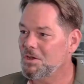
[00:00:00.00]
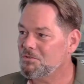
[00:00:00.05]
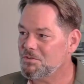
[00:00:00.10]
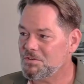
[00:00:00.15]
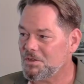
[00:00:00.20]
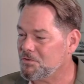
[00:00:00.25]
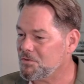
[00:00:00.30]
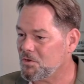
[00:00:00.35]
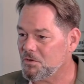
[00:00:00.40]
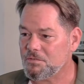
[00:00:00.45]

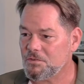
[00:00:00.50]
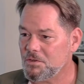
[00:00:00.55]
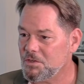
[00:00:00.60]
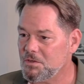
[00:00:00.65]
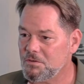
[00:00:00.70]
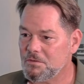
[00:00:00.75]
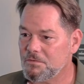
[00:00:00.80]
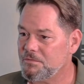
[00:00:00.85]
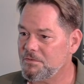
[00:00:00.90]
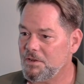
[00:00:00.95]
Das heißt,
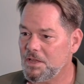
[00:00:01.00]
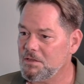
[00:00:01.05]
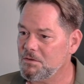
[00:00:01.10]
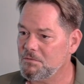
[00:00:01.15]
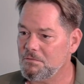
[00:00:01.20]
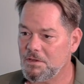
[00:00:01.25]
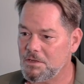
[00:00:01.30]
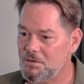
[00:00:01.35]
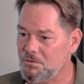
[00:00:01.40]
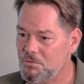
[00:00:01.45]
öffentliche
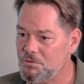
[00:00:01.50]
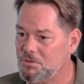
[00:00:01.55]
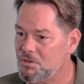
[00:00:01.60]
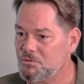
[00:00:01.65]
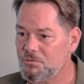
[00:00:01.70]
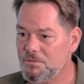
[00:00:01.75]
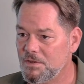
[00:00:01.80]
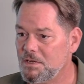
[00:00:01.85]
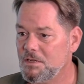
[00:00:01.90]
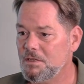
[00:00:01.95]
Flächen werden
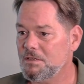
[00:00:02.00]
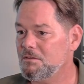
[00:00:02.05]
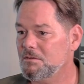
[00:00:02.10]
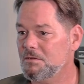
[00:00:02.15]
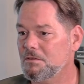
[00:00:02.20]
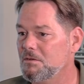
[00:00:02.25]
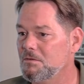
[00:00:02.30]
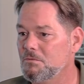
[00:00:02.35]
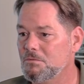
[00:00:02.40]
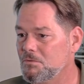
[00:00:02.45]
unterschwellig,
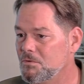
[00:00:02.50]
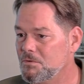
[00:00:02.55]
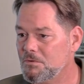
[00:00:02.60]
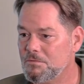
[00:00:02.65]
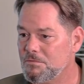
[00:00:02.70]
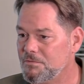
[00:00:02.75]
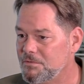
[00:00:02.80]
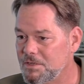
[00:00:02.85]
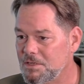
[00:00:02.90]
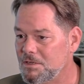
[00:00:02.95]
äh,
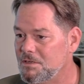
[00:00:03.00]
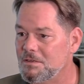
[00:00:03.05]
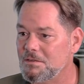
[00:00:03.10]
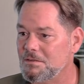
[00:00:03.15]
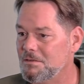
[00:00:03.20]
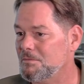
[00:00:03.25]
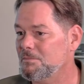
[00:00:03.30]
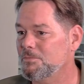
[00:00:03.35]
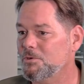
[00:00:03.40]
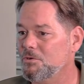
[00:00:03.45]
ohne
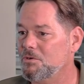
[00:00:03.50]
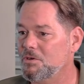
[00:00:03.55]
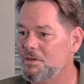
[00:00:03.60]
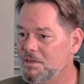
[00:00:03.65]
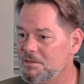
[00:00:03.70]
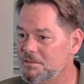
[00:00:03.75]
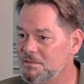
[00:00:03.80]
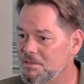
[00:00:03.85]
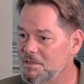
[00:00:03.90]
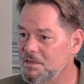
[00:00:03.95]
viel äh,
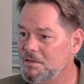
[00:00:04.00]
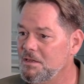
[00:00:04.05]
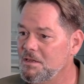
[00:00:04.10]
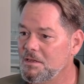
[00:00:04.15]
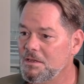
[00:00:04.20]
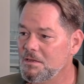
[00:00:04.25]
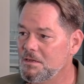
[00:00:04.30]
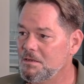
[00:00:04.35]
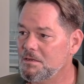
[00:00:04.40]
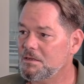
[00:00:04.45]
Bürokratie
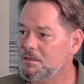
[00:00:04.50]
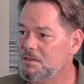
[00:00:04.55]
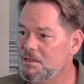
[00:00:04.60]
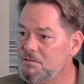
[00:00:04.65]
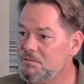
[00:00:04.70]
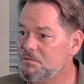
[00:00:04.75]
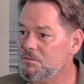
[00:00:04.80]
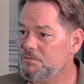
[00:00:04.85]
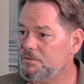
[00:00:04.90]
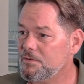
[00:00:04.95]
äh,
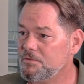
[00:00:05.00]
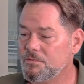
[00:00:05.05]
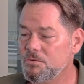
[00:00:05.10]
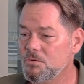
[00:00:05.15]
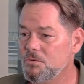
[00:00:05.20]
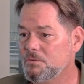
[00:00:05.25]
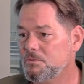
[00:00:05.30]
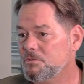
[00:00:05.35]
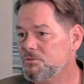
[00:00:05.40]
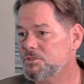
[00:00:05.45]
Kids zur
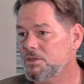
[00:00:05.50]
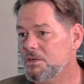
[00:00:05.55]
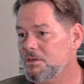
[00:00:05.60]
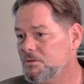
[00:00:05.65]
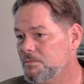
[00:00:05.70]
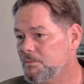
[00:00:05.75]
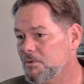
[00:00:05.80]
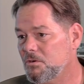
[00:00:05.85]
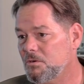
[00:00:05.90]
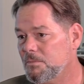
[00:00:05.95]
Verfügung
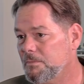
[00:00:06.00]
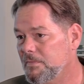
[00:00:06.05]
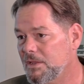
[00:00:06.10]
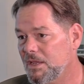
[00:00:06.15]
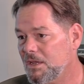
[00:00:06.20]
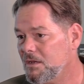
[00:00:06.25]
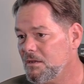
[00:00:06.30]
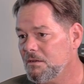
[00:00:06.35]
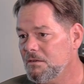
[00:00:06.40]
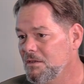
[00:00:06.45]
gestellt, um eine
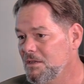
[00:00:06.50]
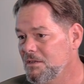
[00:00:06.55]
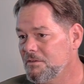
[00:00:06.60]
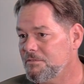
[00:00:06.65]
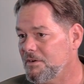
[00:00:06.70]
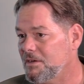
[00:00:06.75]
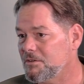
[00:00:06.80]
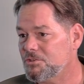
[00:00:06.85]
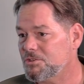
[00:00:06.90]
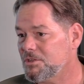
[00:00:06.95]

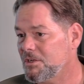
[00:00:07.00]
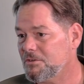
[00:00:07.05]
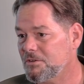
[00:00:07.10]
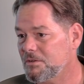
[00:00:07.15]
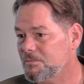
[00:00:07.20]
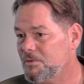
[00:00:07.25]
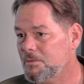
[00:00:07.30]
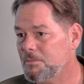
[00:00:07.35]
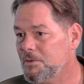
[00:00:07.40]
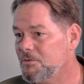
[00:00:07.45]

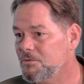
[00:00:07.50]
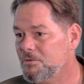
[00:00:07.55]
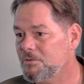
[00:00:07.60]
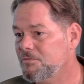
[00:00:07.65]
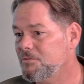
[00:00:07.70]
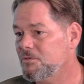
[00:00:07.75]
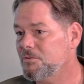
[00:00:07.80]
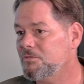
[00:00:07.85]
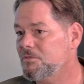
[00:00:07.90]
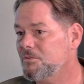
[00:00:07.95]
Open-Air-Veranstaltung im Sommer
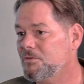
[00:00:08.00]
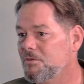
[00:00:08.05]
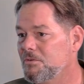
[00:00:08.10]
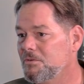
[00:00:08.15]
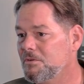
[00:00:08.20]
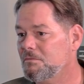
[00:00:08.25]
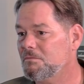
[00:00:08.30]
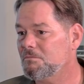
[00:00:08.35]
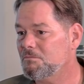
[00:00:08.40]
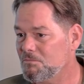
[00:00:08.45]
durchführen zu
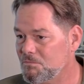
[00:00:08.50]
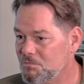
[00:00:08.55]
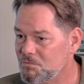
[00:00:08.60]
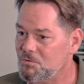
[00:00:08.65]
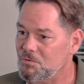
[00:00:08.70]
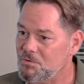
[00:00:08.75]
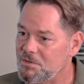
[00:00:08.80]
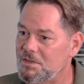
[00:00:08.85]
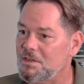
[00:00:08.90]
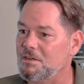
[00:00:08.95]
können.
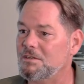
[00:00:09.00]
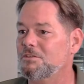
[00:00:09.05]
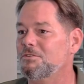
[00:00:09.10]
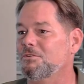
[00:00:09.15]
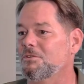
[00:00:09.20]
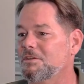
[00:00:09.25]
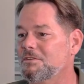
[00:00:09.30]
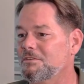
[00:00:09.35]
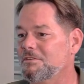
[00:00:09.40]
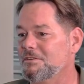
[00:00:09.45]
So in der
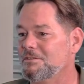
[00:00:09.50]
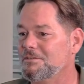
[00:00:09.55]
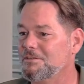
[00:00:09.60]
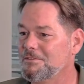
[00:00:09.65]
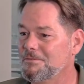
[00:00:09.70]
Richtung ist das.